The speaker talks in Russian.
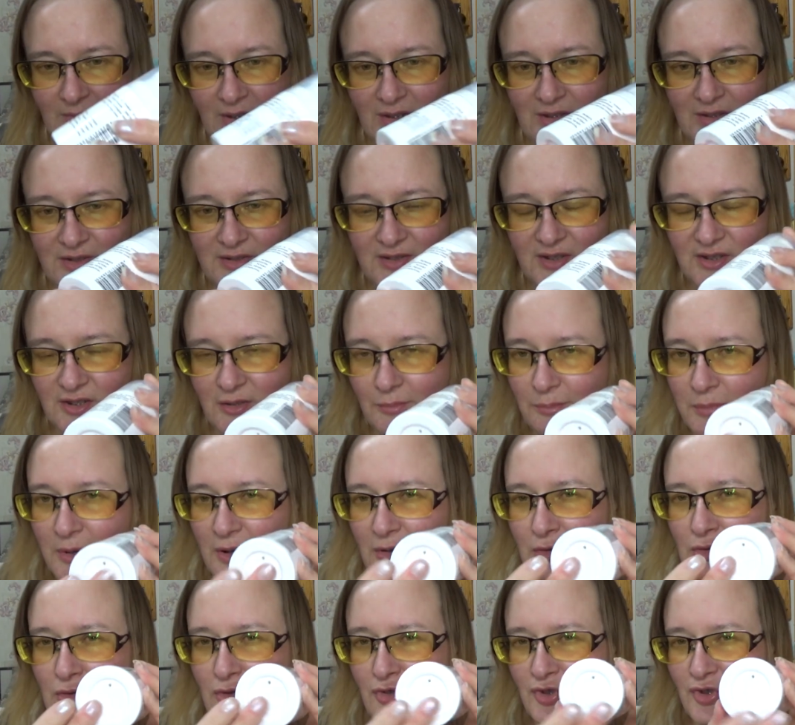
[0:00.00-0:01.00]
Кстати,
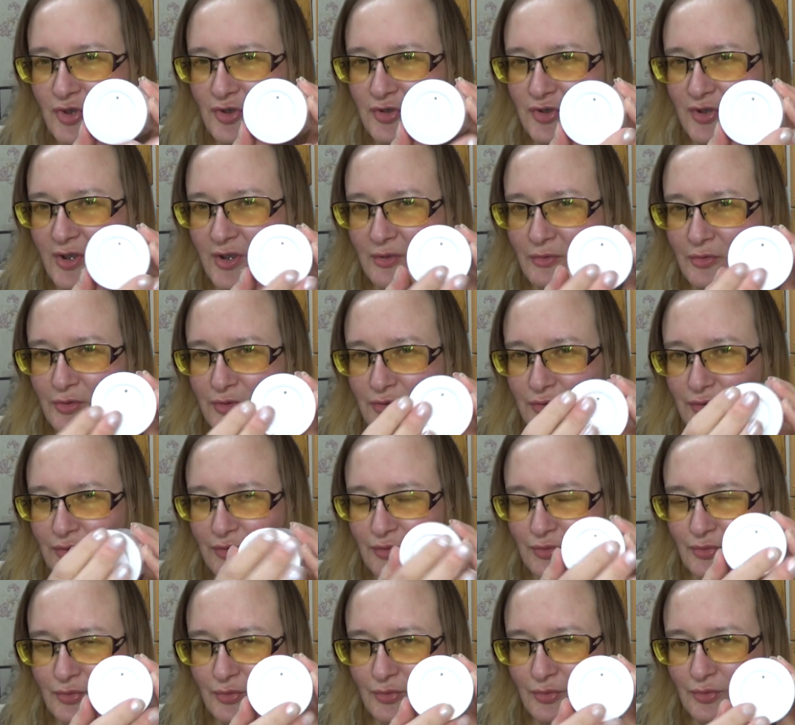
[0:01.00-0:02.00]
похоже на вот
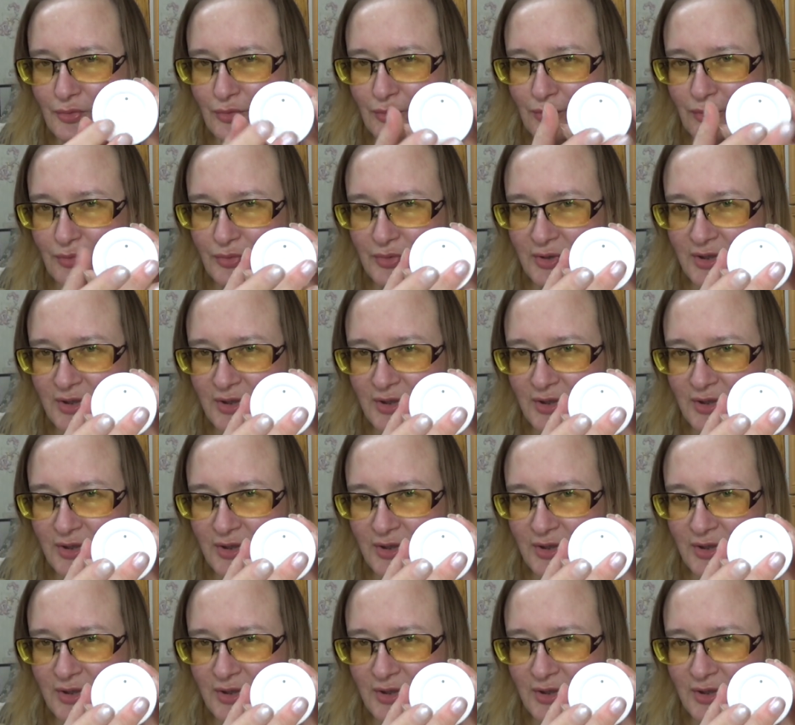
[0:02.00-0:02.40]
э,